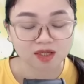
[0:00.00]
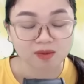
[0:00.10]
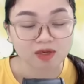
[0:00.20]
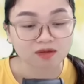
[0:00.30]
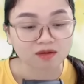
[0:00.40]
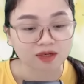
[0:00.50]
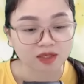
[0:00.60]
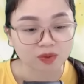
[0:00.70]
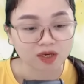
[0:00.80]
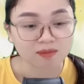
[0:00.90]
Thế mà ngờ từ
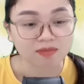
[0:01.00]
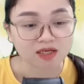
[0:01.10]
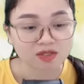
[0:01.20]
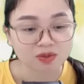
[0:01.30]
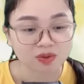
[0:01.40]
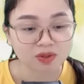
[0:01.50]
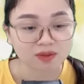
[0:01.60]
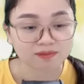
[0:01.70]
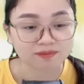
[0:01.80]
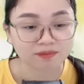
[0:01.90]
ngày tuệ lâm bán xôi
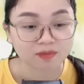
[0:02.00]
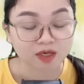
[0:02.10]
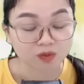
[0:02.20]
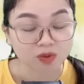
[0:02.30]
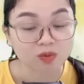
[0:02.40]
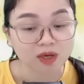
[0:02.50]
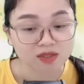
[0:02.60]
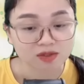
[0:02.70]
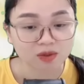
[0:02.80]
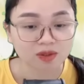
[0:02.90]
Ngày nào Tuấn cũng
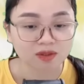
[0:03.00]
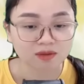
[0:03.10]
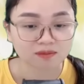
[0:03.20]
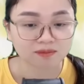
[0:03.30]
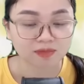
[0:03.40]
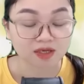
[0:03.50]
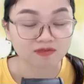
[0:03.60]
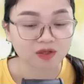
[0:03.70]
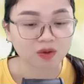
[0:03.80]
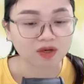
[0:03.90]
ăn xôi Đã
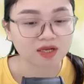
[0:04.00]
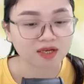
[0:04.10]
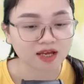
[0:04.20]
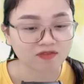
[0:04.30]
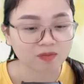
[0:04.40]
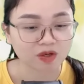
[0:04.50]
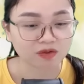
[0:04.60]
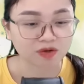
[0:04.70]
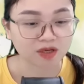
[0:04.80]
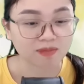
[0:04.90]
vậy còn liên hệ với mọi
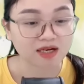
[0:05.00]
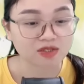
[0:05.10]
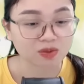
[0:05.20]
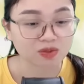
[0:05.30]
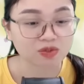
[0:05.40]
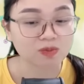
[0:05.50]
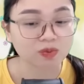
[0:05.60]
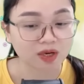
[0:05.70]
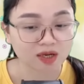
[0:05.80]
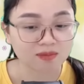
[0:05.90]
người để ban xôi giúp
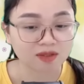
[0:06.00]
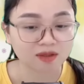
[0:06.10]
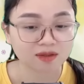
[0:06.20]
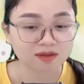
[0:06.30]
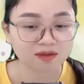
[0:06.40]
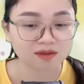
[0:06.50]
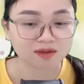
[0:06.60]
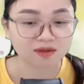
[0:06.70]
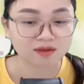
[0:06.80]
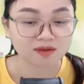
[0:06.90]
tuệ lâm nữa
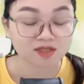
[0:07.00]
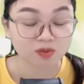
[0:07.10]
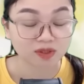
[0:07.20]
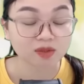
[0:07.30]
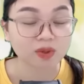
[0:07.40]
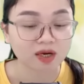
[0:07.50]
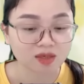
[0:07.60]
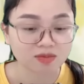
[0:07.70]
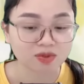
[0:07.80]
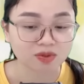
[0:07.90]
cho Tuấn thích tuệ
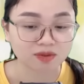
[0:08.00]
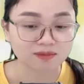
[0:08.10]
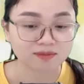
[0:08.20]
lâm rồi